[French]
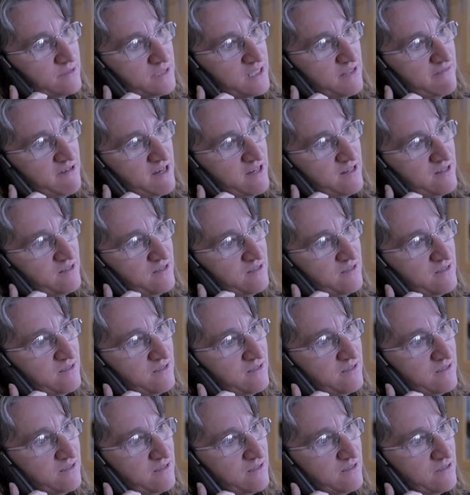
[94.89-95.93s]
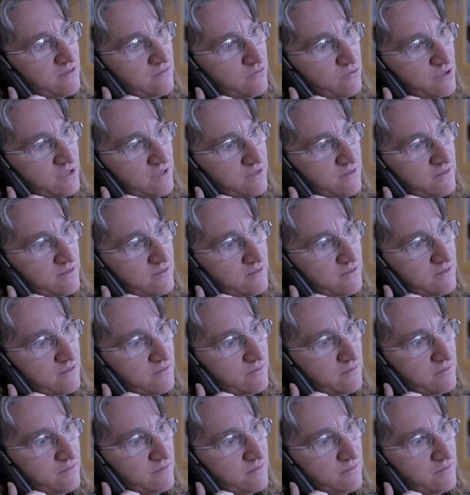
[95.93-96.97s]
La demande, c'est en fait euh,
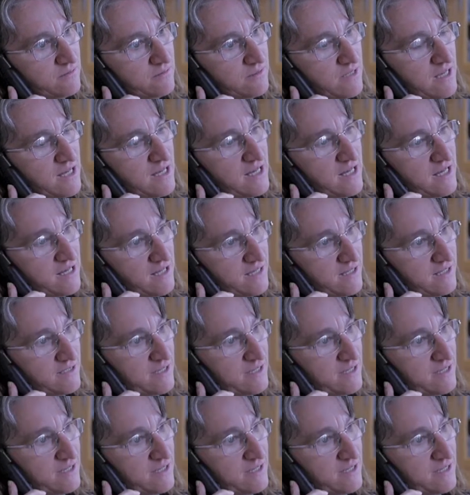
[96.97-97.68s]
l'accompagnement, c'est la